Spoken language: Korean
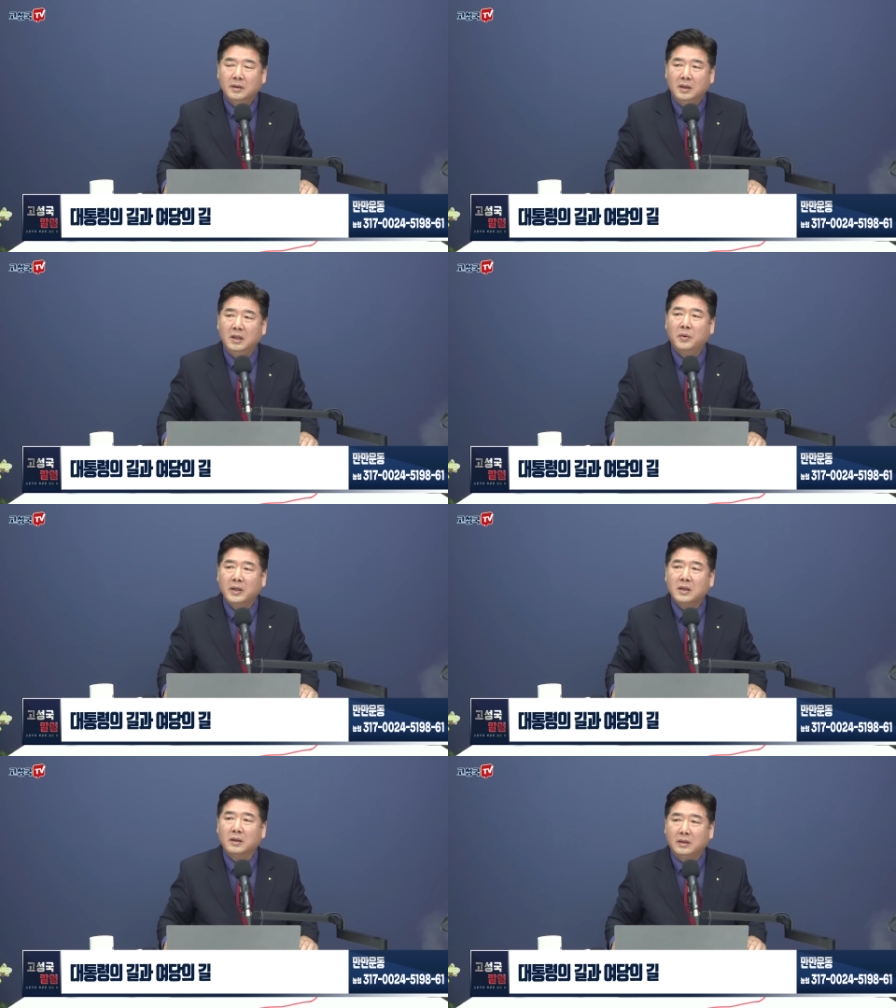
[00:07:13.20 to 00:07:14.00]
이
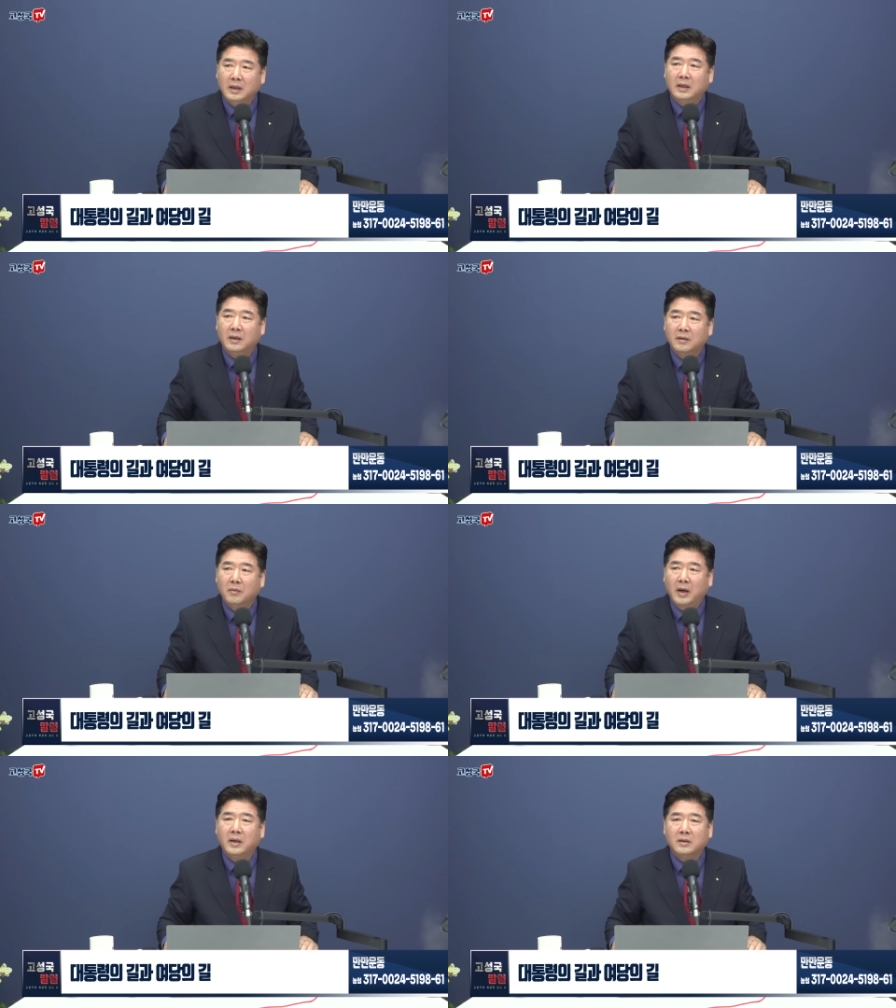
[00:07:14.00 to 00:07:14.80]
회창 때
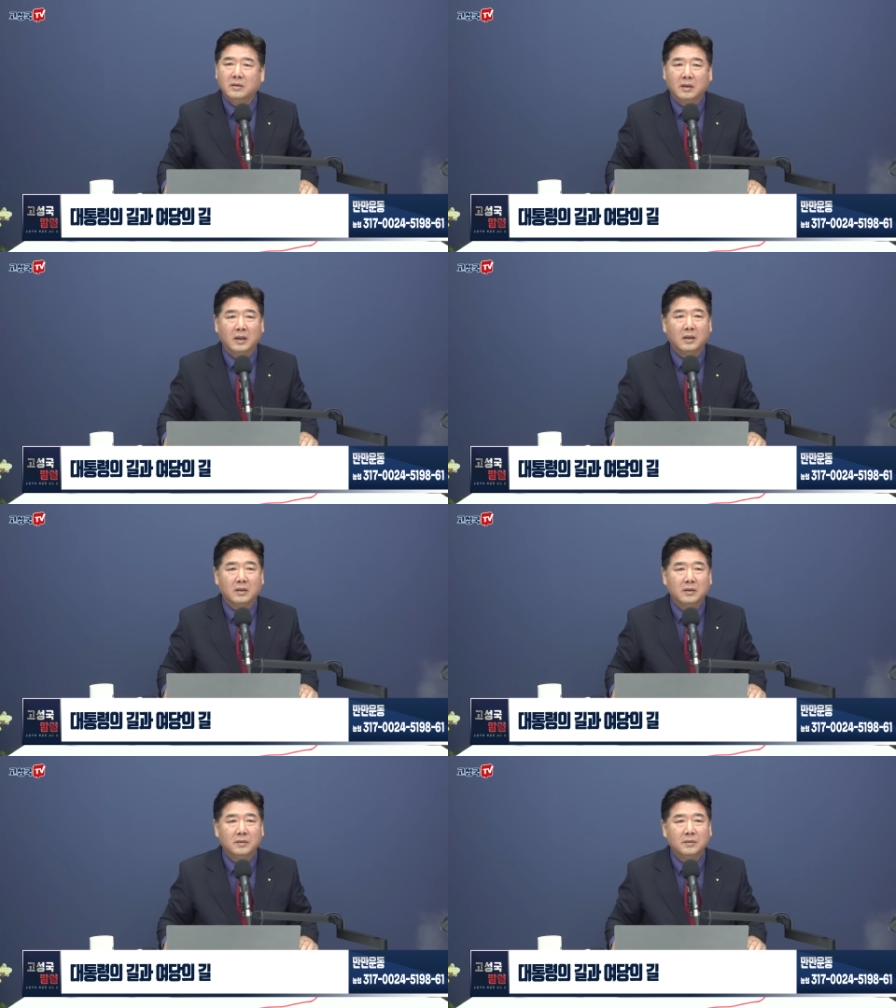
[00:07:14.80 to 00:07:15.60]
YS가
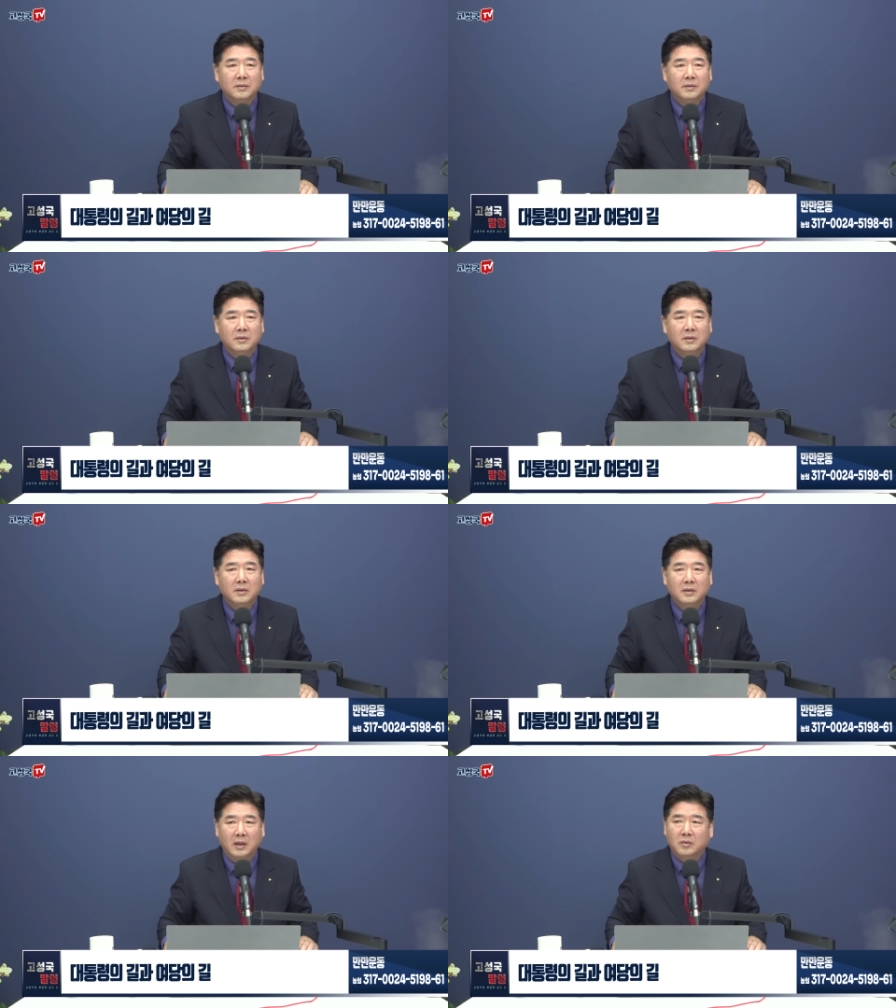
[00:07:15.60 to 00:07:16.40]

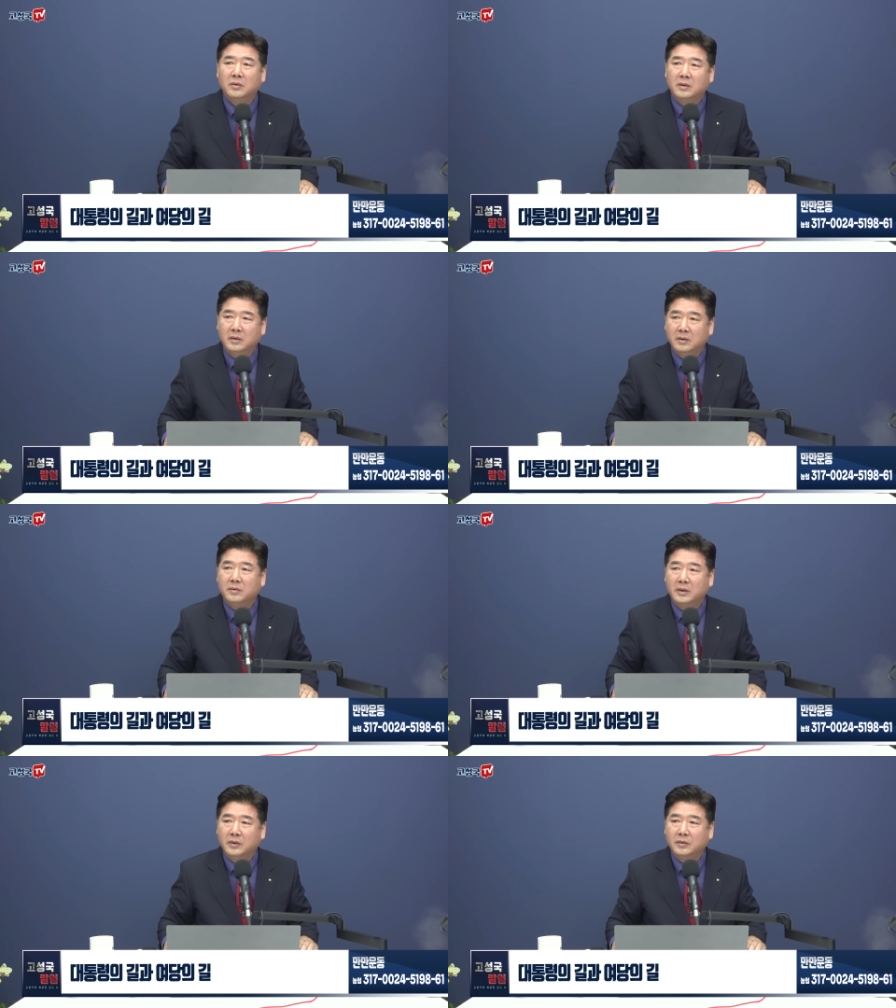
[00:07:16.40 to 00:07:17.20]

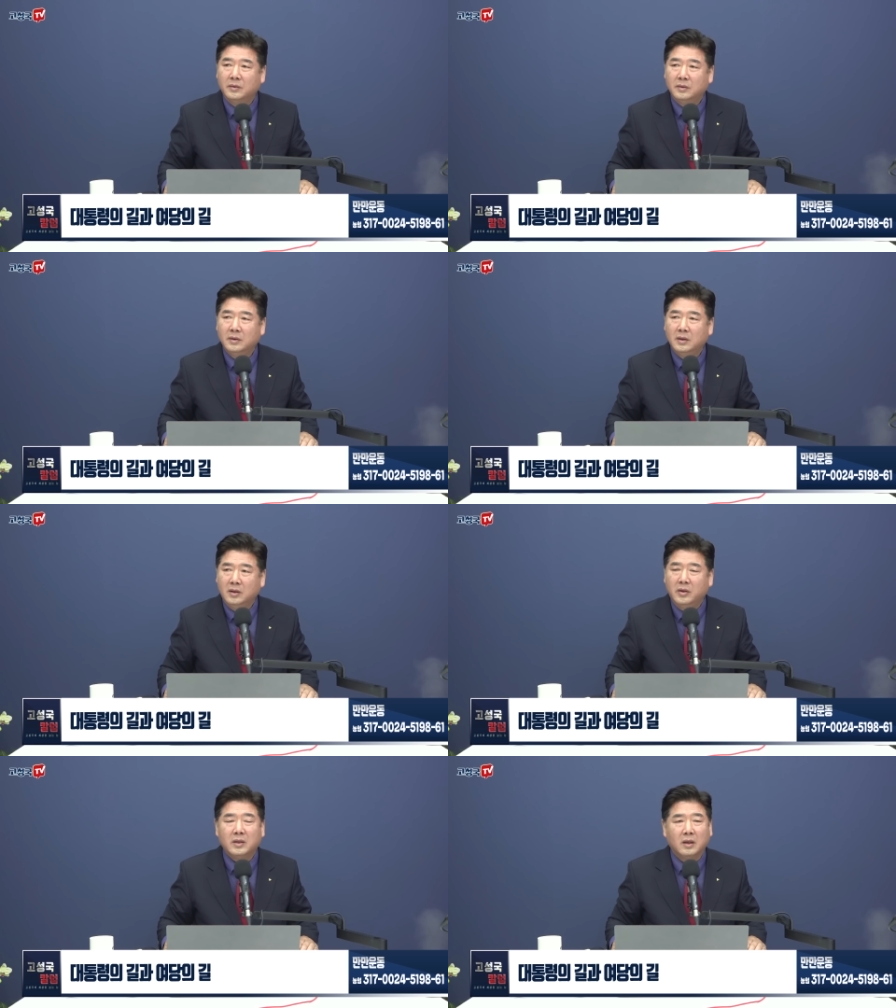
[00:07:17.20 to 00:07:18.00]
대통령이었어요.
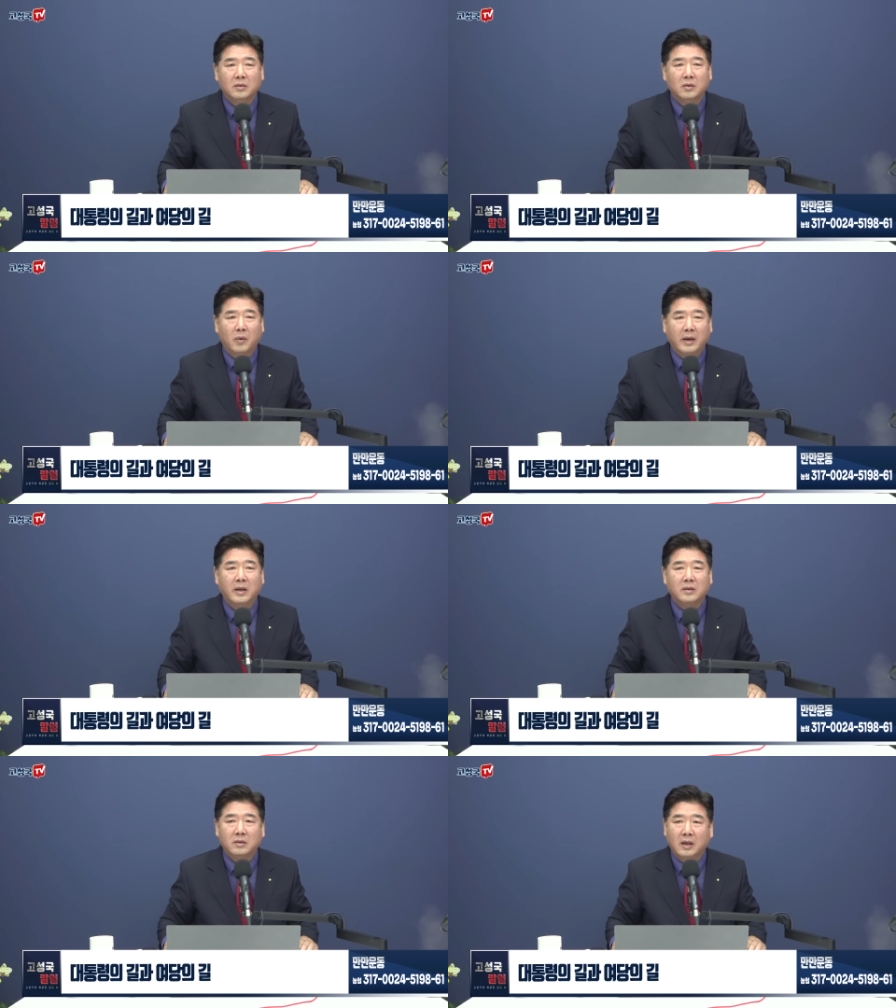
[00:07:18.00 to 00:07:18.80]
이 회창도
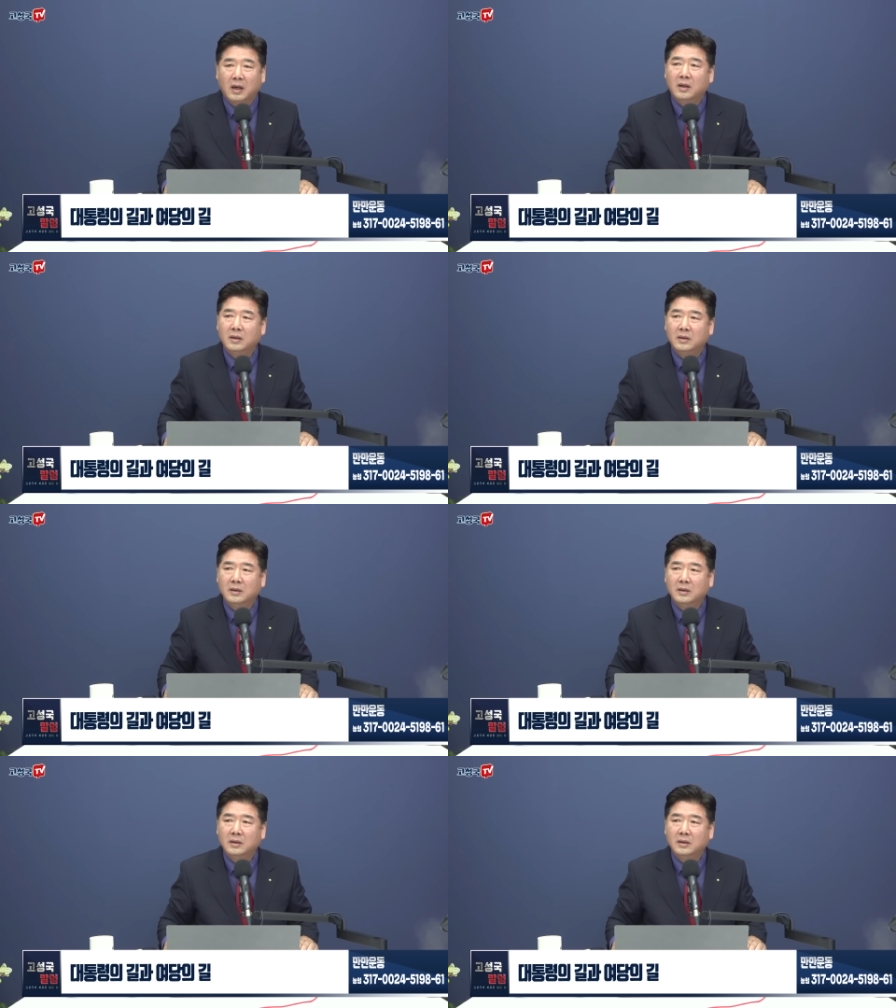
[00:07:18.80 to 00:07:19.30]
YS가